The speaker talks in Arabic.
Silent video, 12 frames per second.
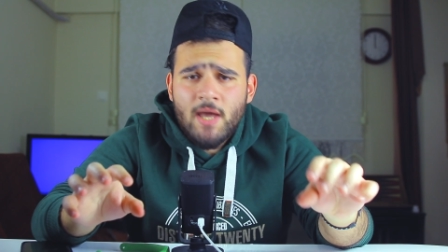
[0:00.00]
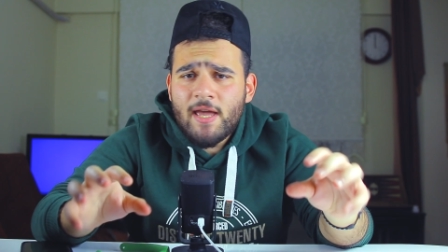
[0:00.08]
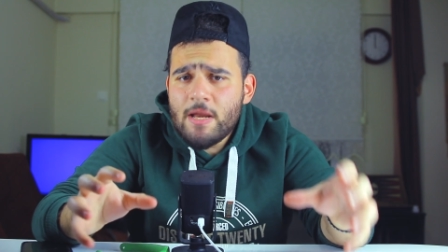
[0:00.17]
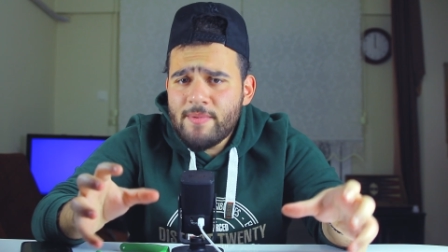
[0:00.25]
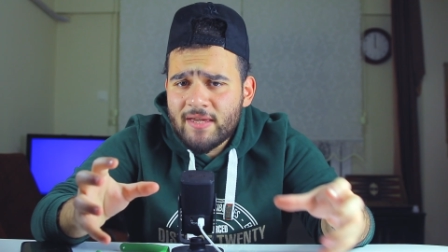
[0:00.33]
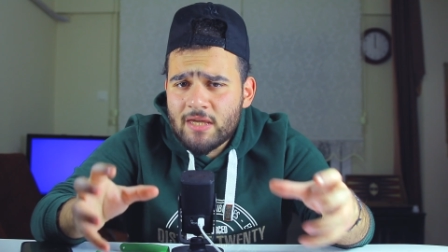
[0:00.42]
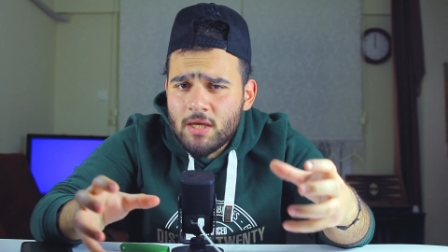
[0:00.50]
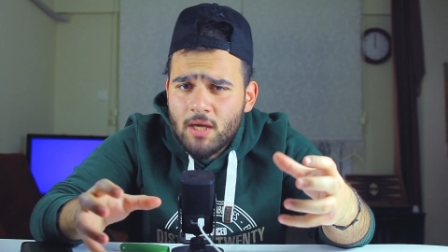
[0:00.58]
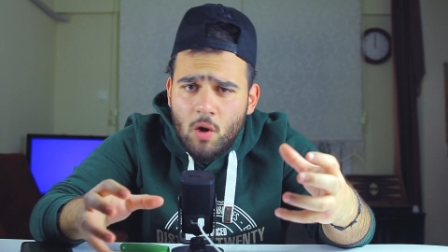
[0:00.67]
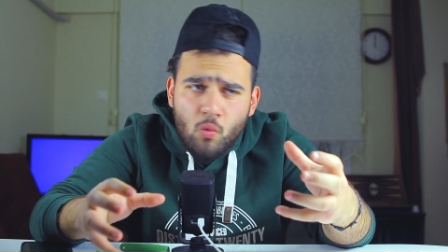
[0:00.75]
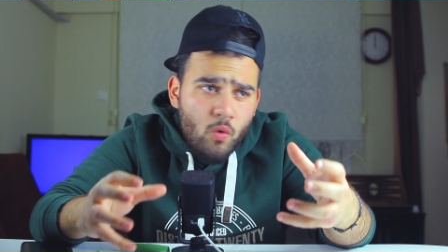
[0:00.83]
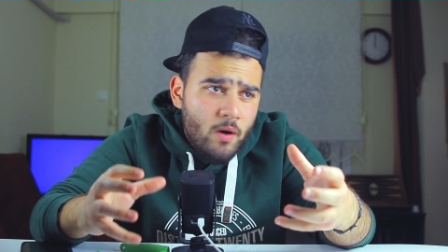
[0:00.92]
اللي بيحكي
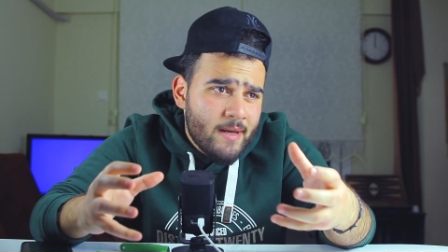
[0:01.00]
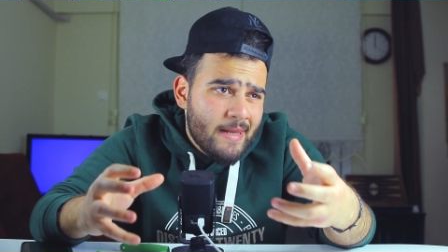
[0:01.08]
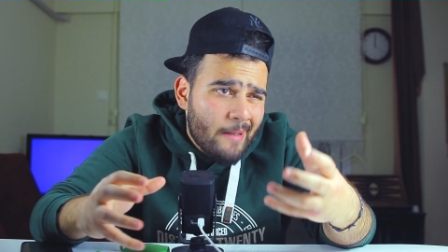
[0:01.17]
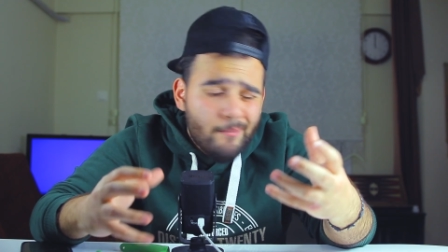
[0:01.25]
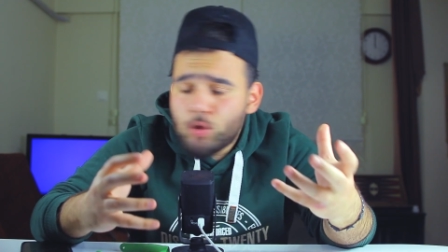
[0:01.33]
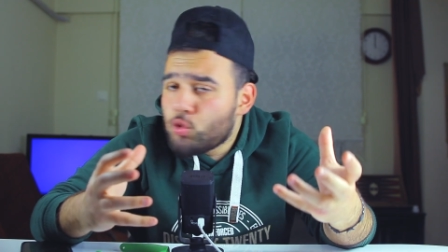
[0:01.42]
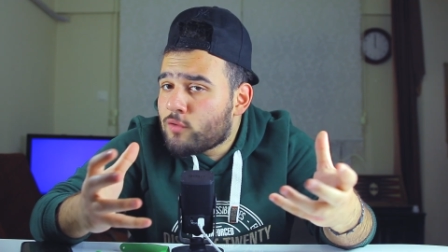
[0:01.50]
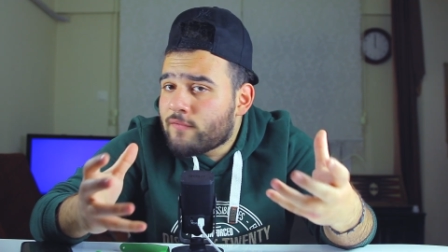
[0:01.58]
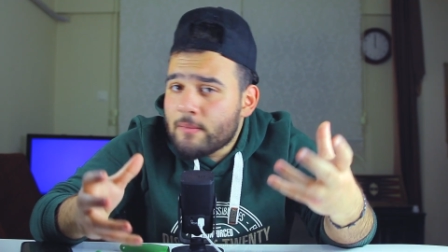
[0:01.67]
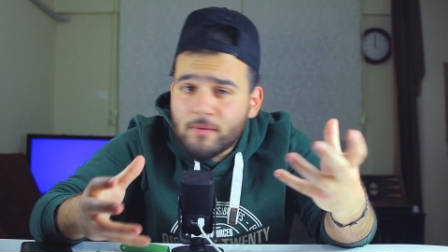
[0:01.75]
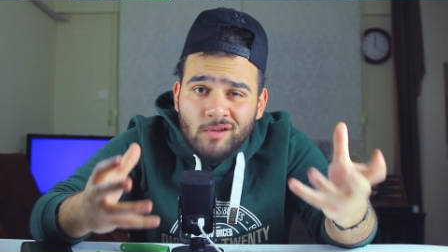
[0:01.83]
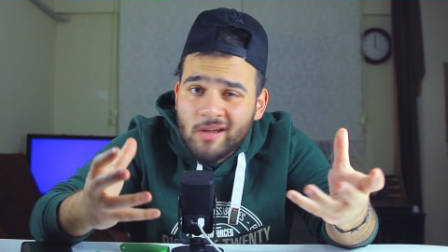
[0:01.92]
او اللي عم بيدور
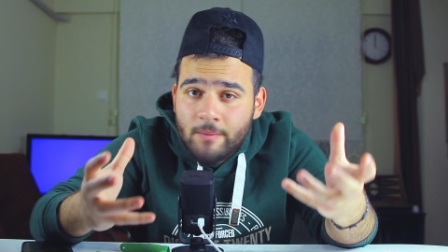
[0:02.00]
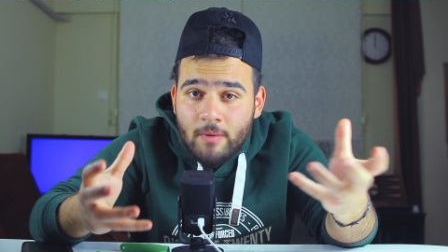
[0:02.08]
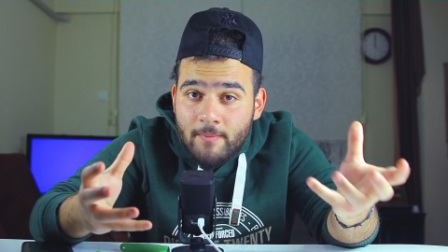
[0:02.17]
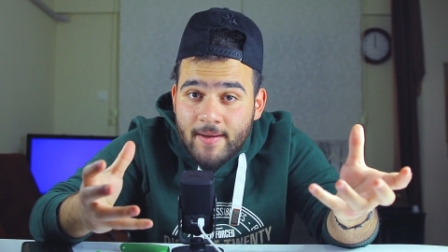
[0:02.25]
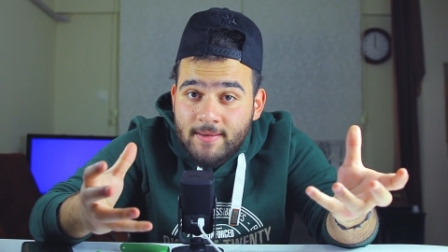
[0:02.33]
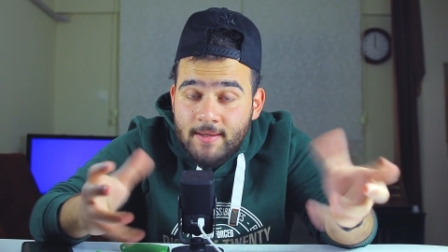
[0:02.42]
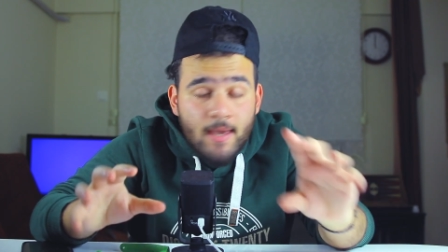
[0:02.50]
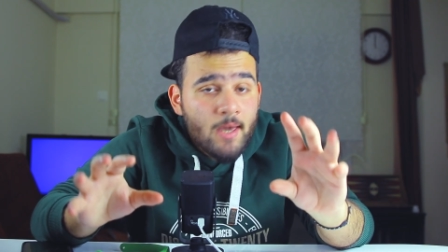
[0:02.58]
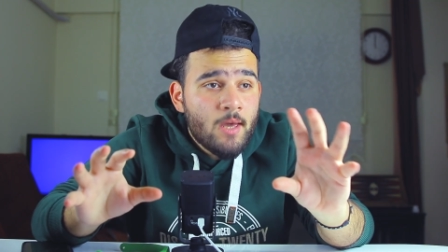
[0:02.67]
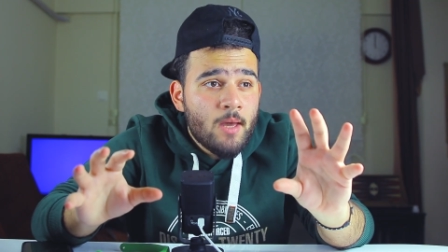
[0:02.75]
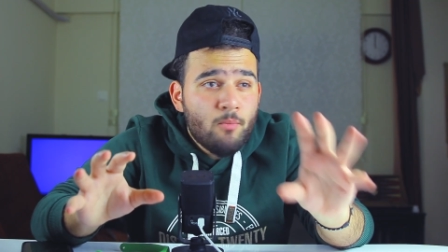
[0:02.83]
في مضارب البادية